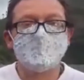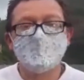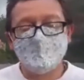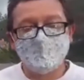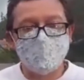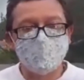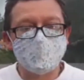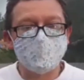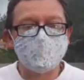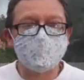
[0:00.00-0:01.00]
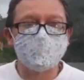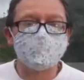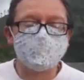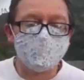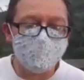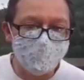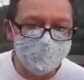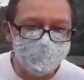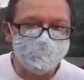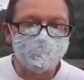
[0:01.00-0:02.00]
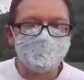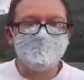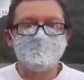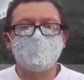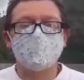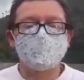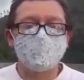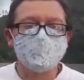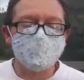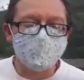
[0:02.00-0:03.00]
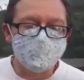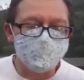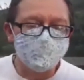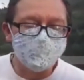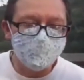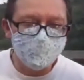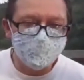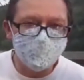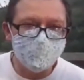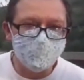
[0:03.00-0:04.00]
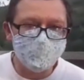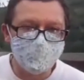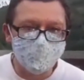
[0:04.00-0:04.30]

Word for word: tenemos que pensar en nuestros abuelitos, tenemos que pensar en nuestros niños menores de edad.